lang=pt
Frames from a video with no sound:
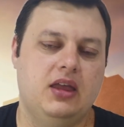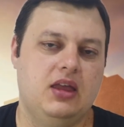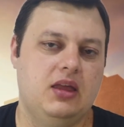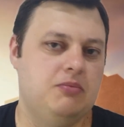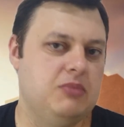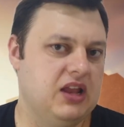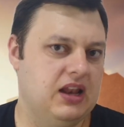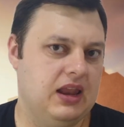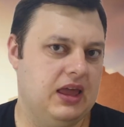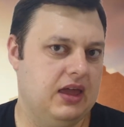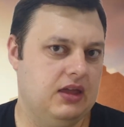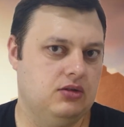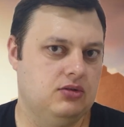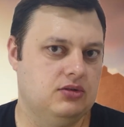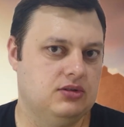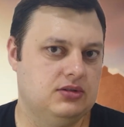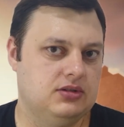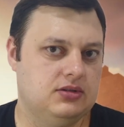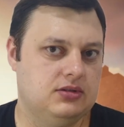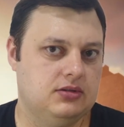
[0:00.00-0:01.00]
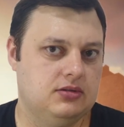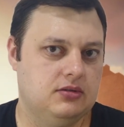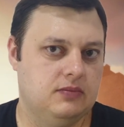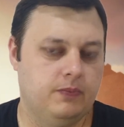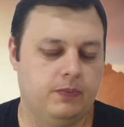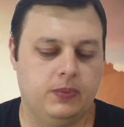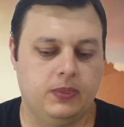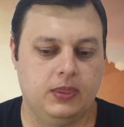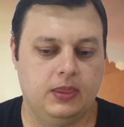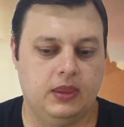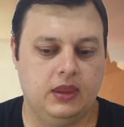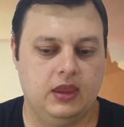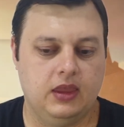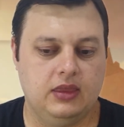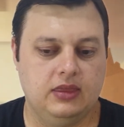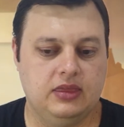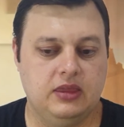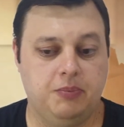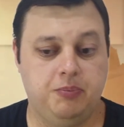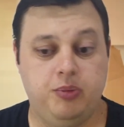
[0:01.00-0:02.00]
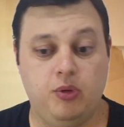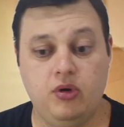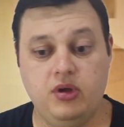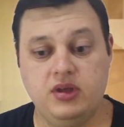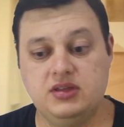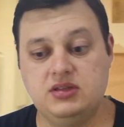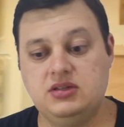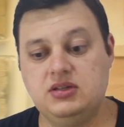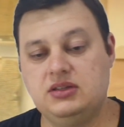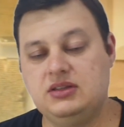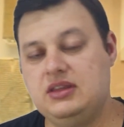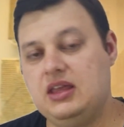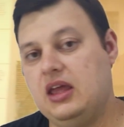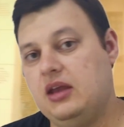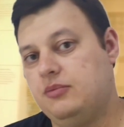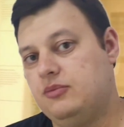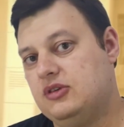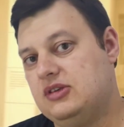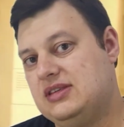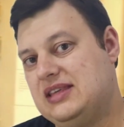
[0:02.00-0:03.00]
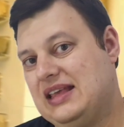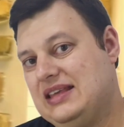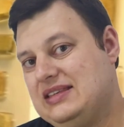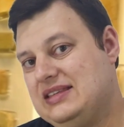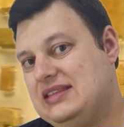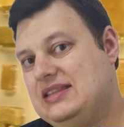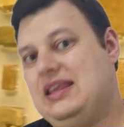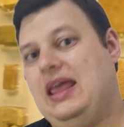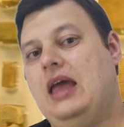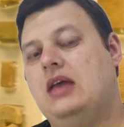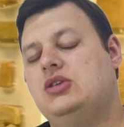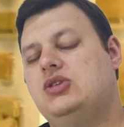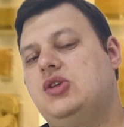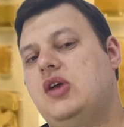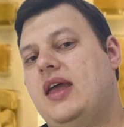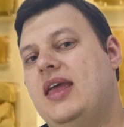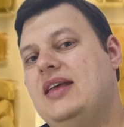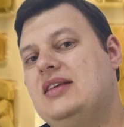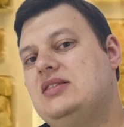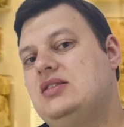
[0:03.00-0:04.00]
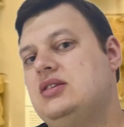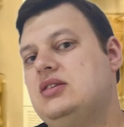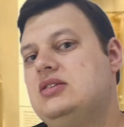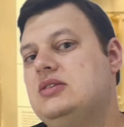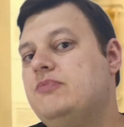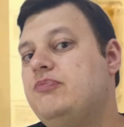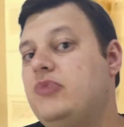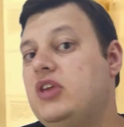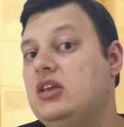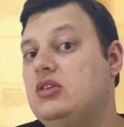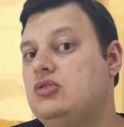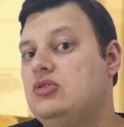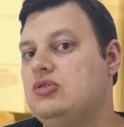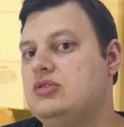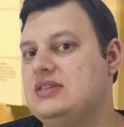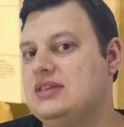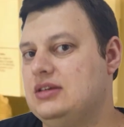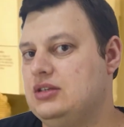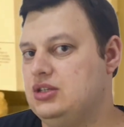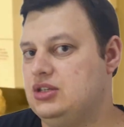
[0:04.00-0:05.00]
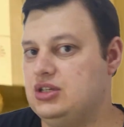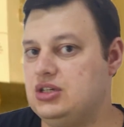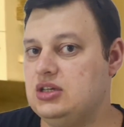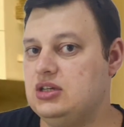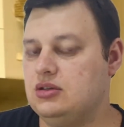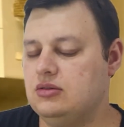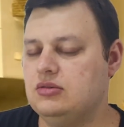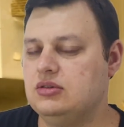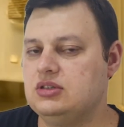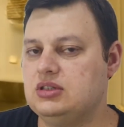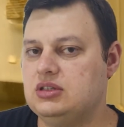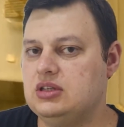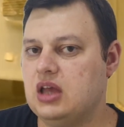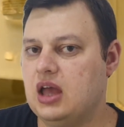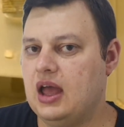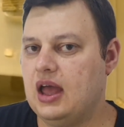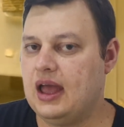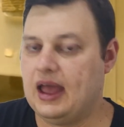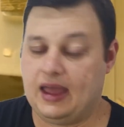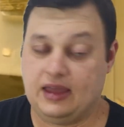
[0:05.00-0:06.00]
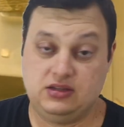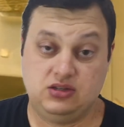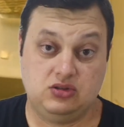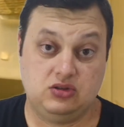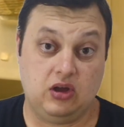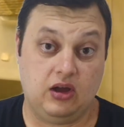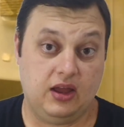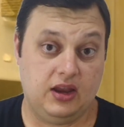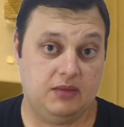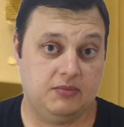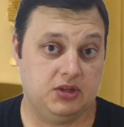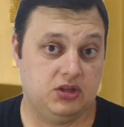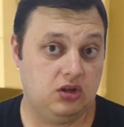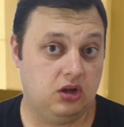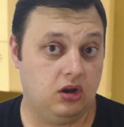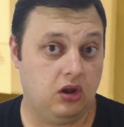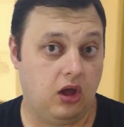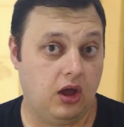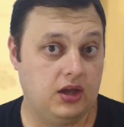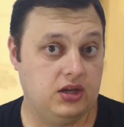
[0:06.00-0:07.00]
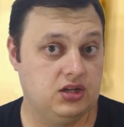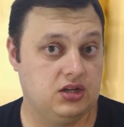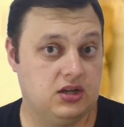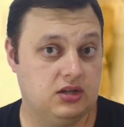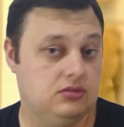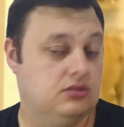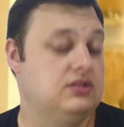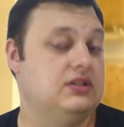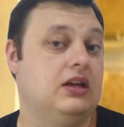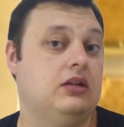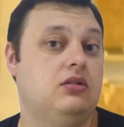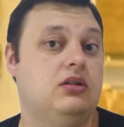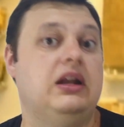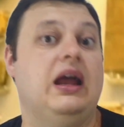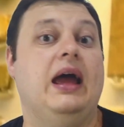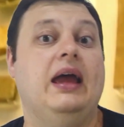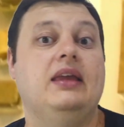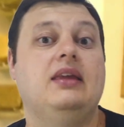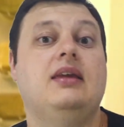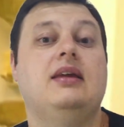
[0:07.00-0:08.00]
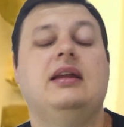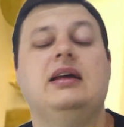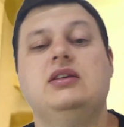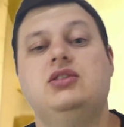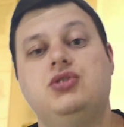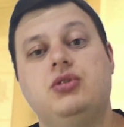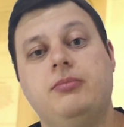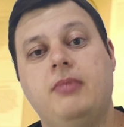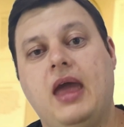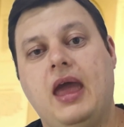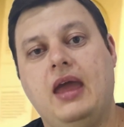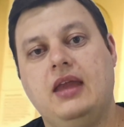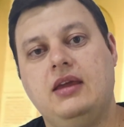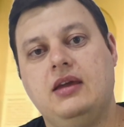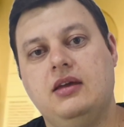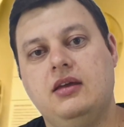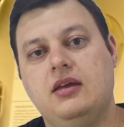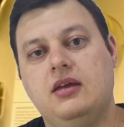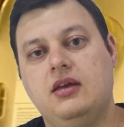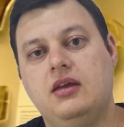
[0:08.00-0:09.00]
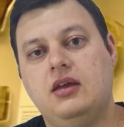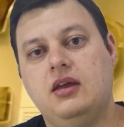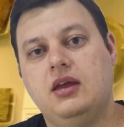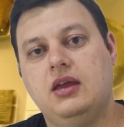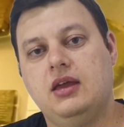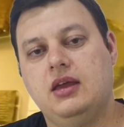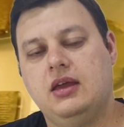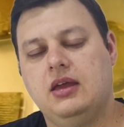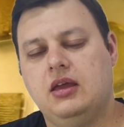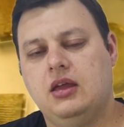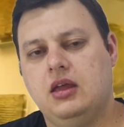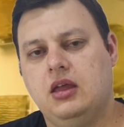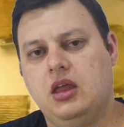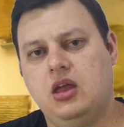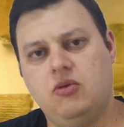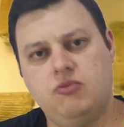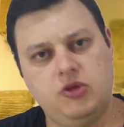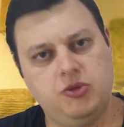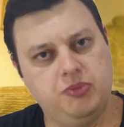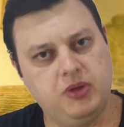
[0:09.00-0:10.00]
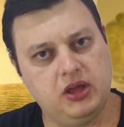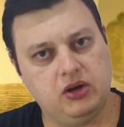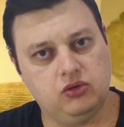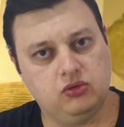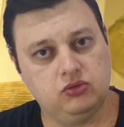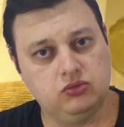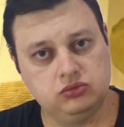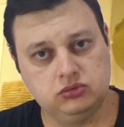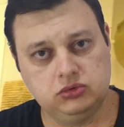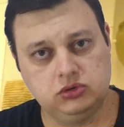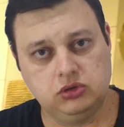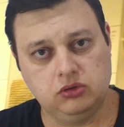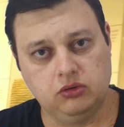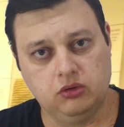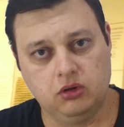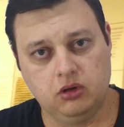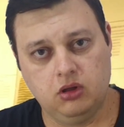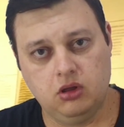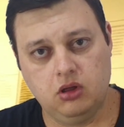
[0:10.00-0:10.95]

e milênios, depois de termos acesso a estes mitos antigos, a história mitológica dos Anunnaki na Suméria eu me pergunto